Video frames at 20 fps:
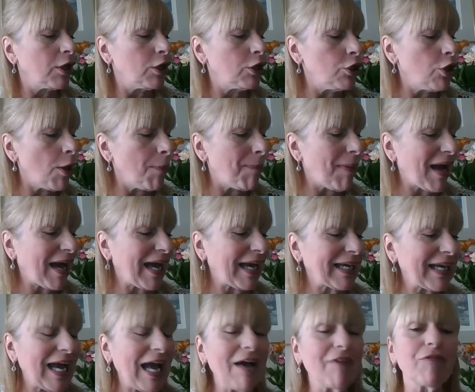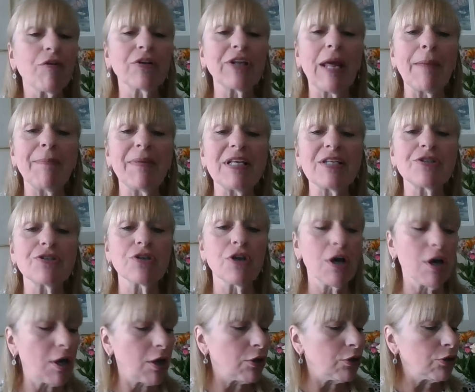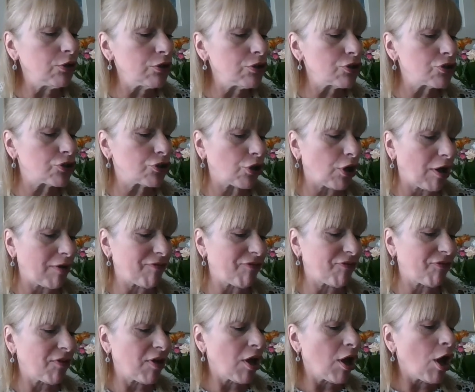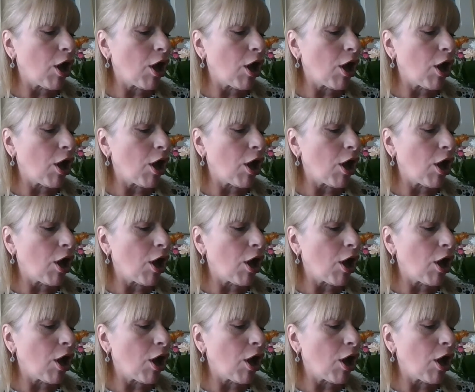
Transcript: le paragraphe, on appelle ça une strophe.